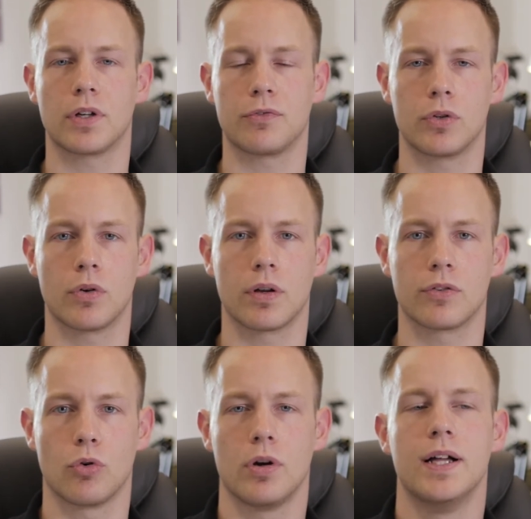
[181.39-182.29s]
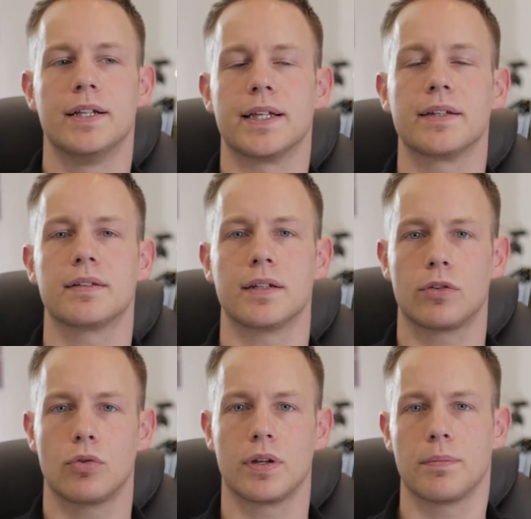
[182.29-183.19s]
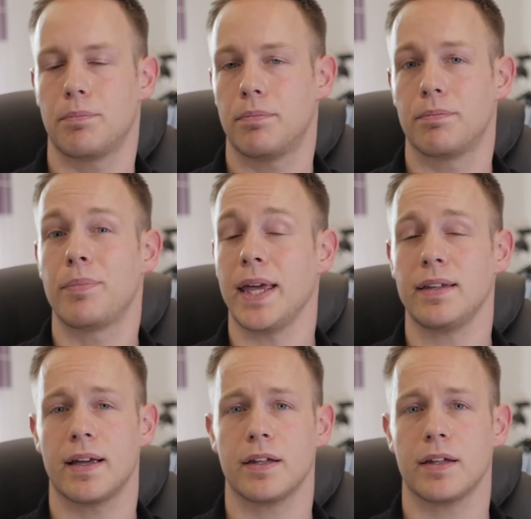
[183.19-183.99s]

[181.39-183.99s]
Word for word: davon oder so. Das ist dann natürlich Pech